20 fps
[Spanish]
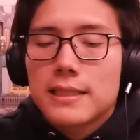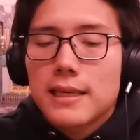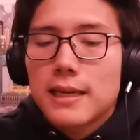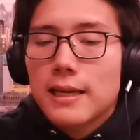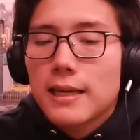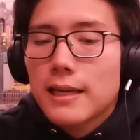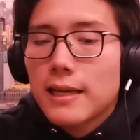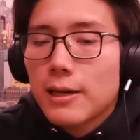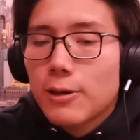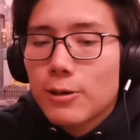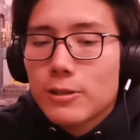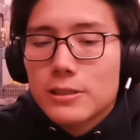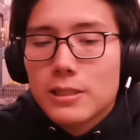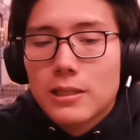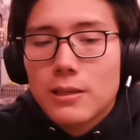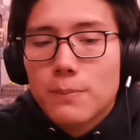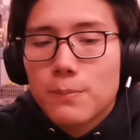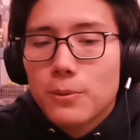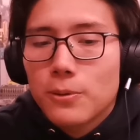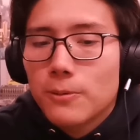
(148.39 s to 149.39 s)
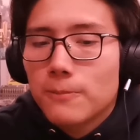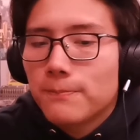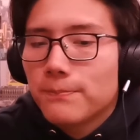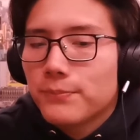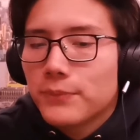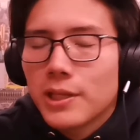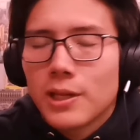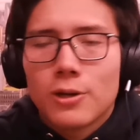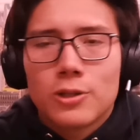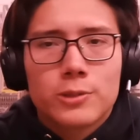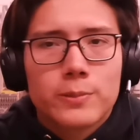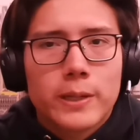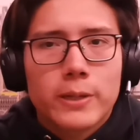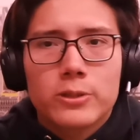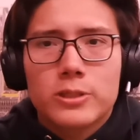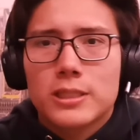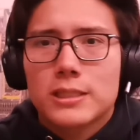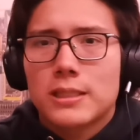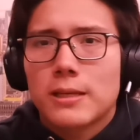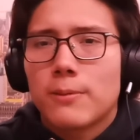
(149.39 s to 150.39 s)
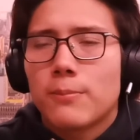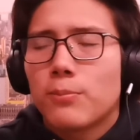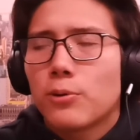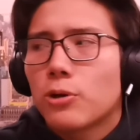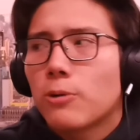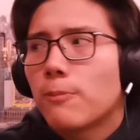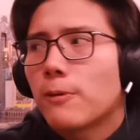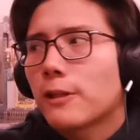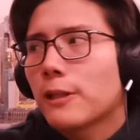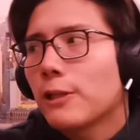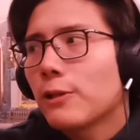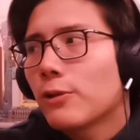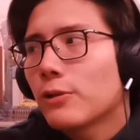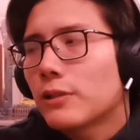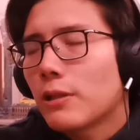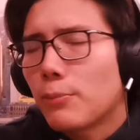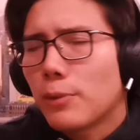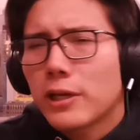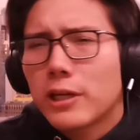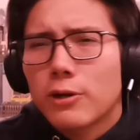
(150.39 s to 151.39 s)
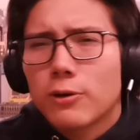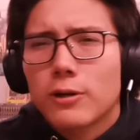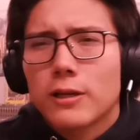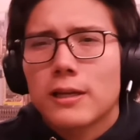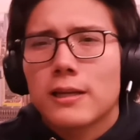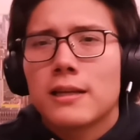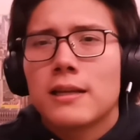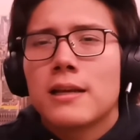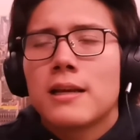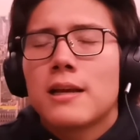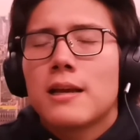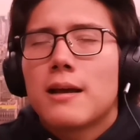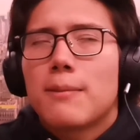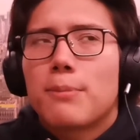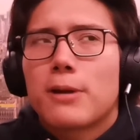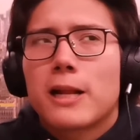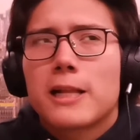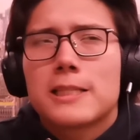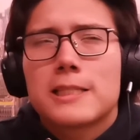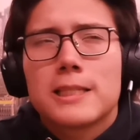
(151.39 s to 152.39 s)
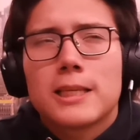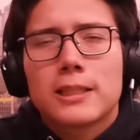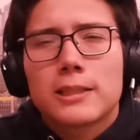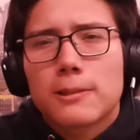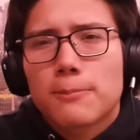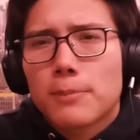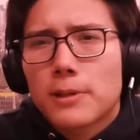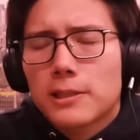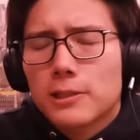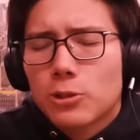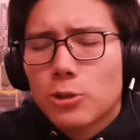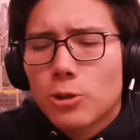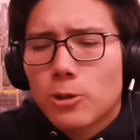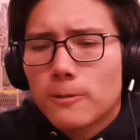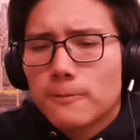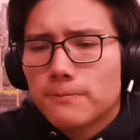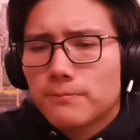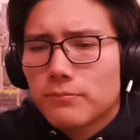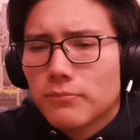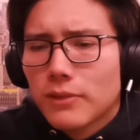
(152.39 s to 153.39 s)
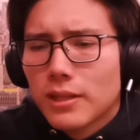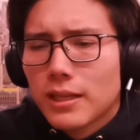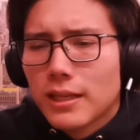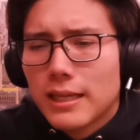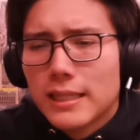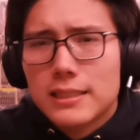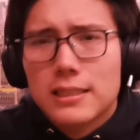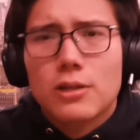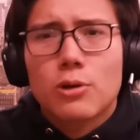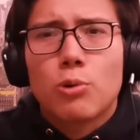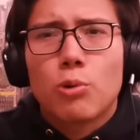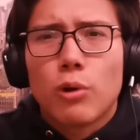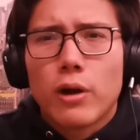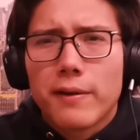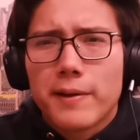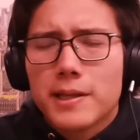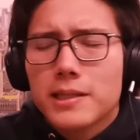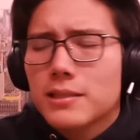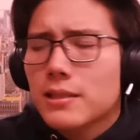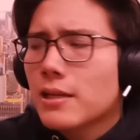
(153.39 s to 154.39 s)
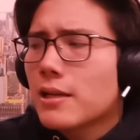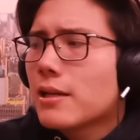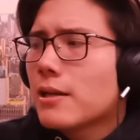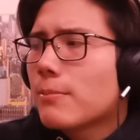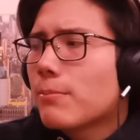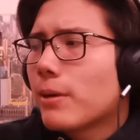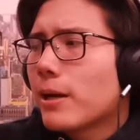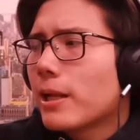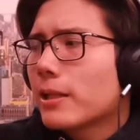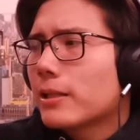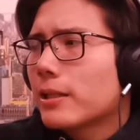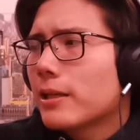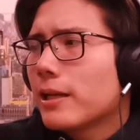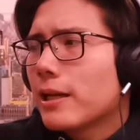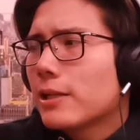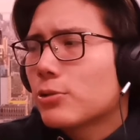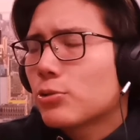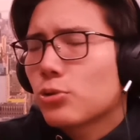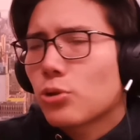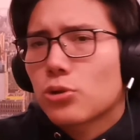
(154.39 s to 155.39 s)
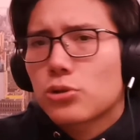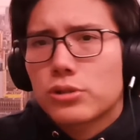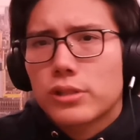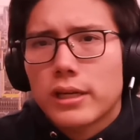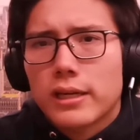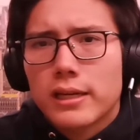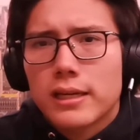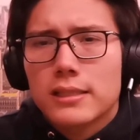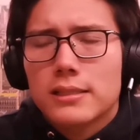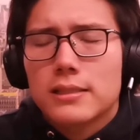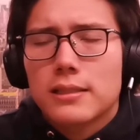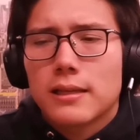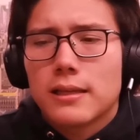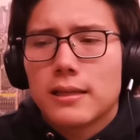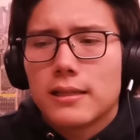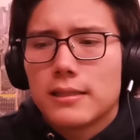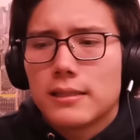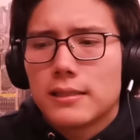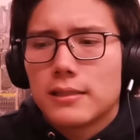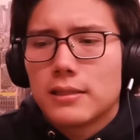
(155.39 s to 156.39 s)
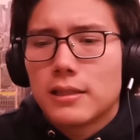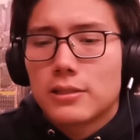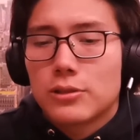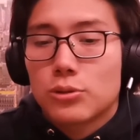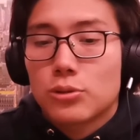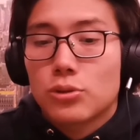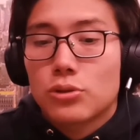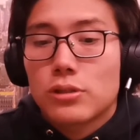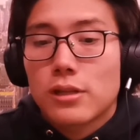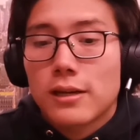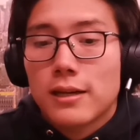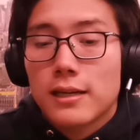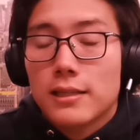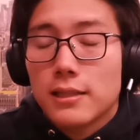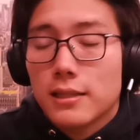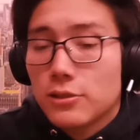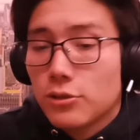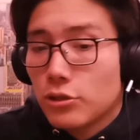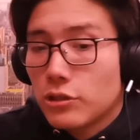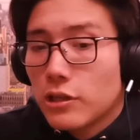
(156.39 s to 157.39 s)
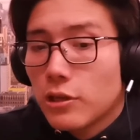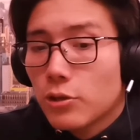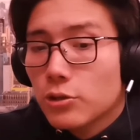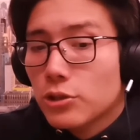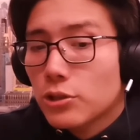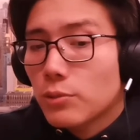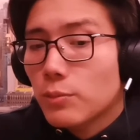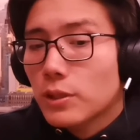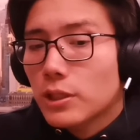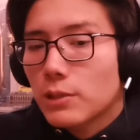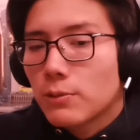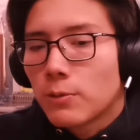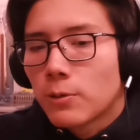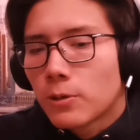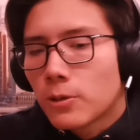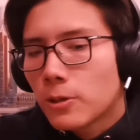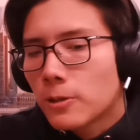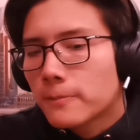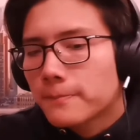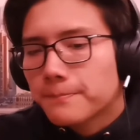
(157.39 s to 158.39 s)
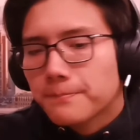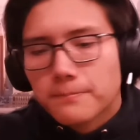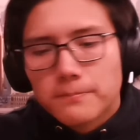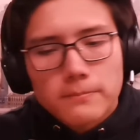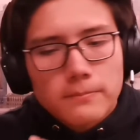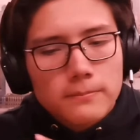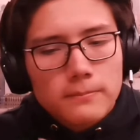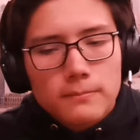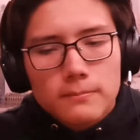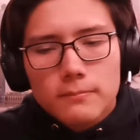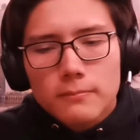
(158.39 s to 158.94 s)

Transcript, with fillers: Así que creo que este equipo de los Browns está un poco perdido. También creo que para el siguiente partido que es el jueves, van a tener a sus dos tackles, eh, a sus dos tackles lesionados, si no me equivoco.